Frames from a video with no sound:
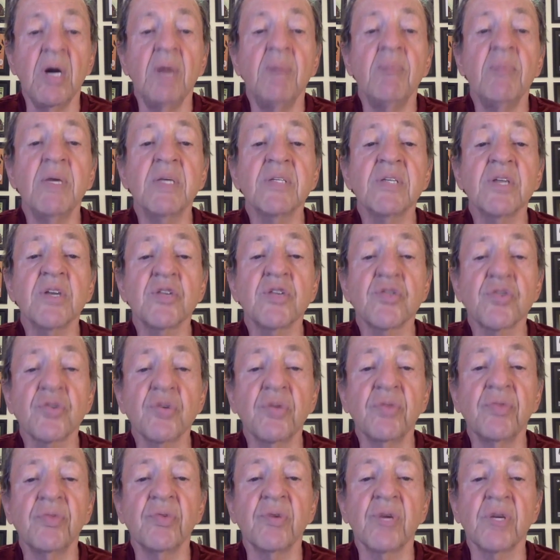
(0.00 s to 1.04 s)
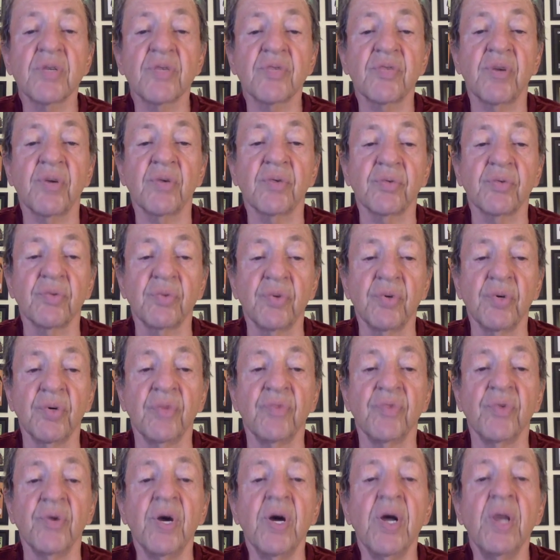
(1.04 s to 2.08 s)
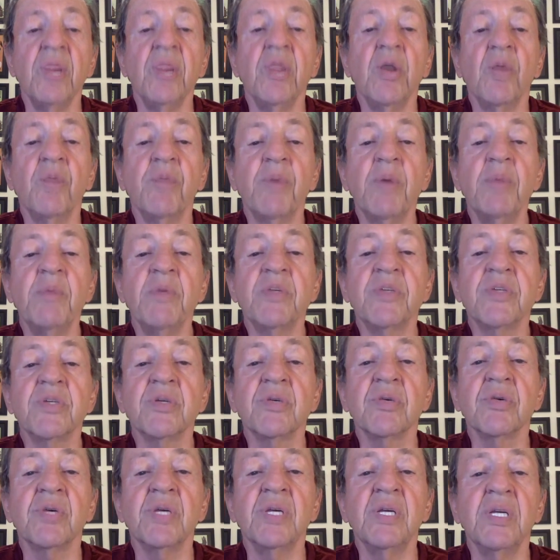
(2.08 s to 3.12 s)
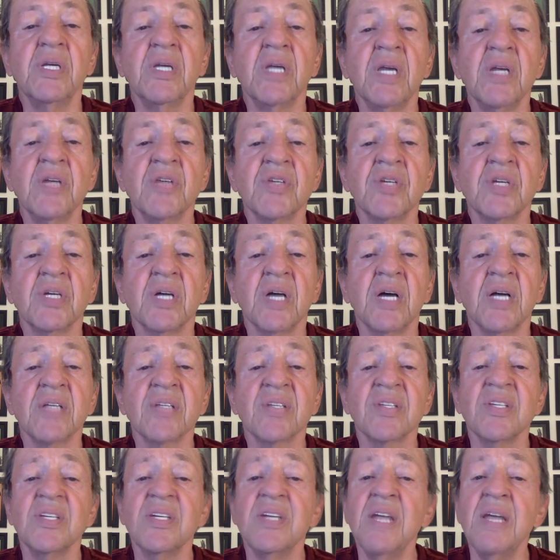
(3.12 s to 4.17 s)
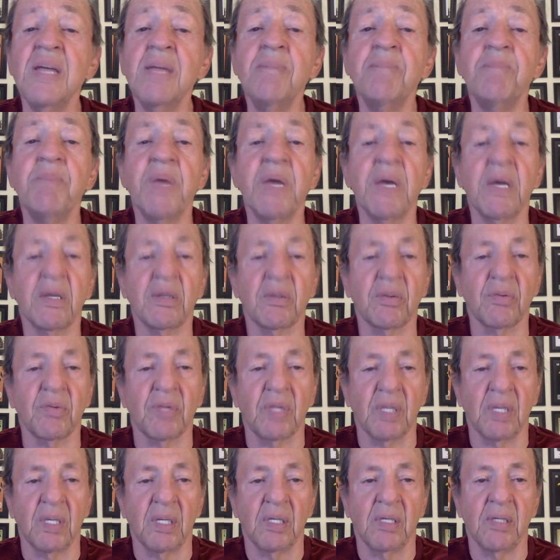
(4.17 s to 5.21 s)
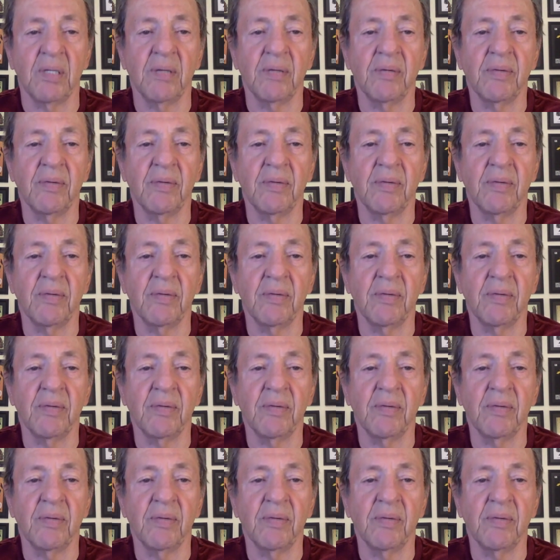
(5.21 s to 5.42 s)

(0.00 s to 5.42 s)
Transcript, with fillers: Mas a chuva e o asfalto novo não permitiram que ninguém chegasse nem perto dele.